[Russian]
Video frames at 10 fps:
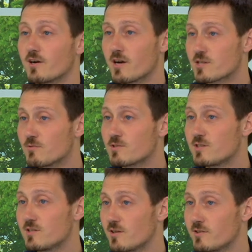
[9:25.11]
каждого
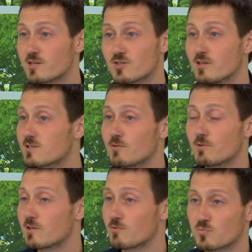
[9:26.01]
зрителя, даже если
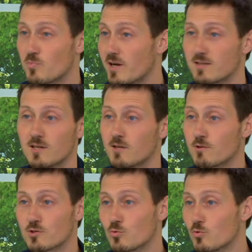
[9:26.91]
это ваш брат или
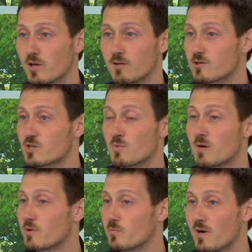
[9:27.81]
ваш друг или ваша
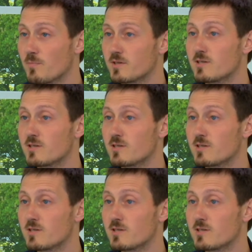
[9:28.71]
мама и папа,